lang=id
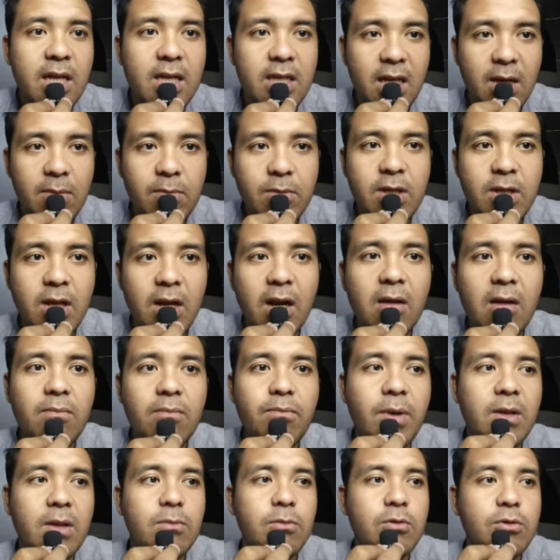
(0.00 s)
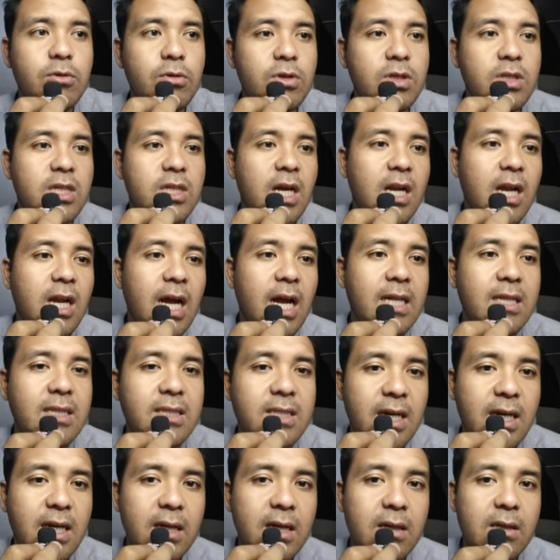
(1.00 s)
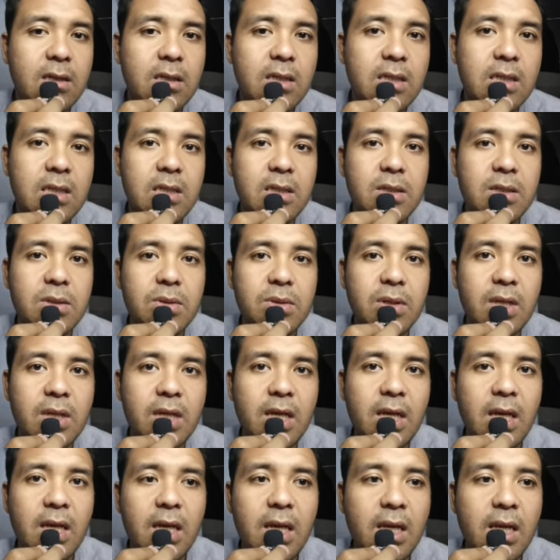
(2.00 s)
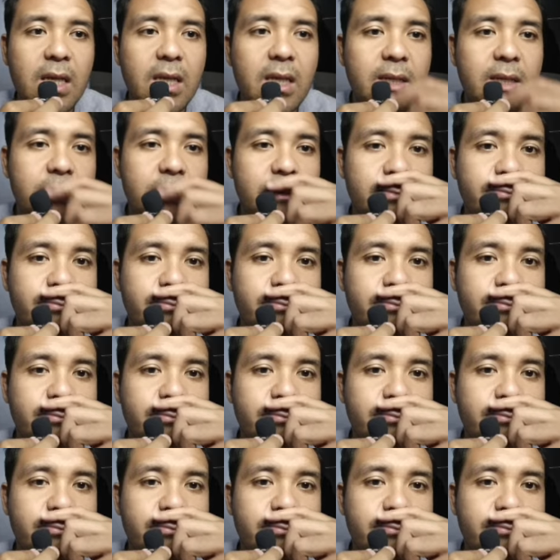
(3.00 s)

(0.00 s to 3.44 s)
dia menyerang empat musuh secara acak oke okay